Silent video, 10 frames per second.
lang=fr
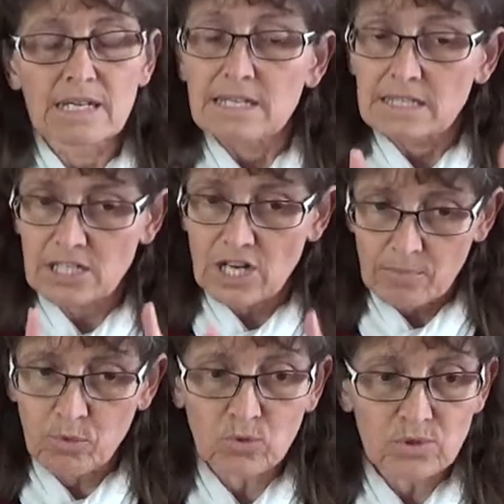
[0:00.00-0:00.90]
Si j'ai un
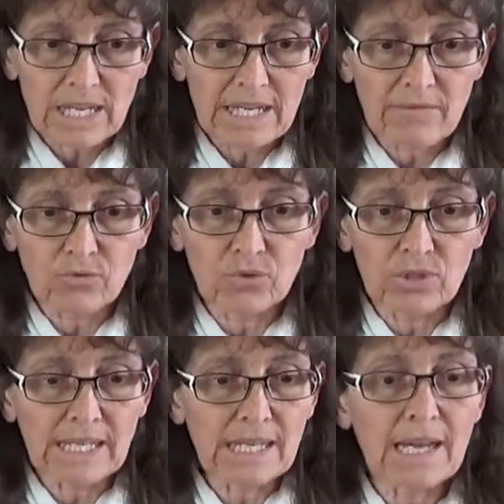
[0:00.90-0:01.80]
bon conseil à vous
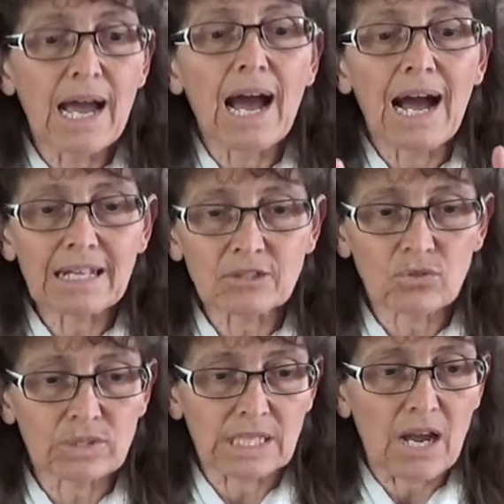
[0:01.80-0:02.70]
donner,
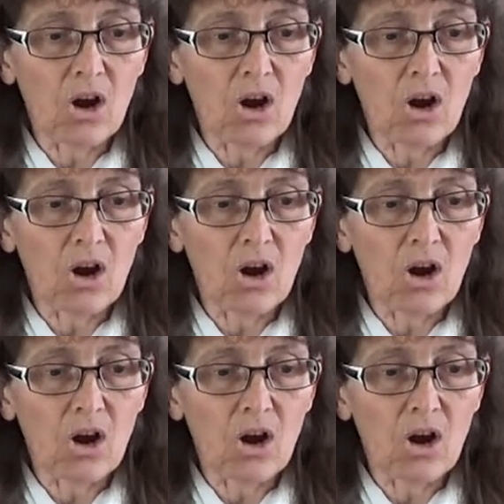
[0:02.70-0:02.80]
attendez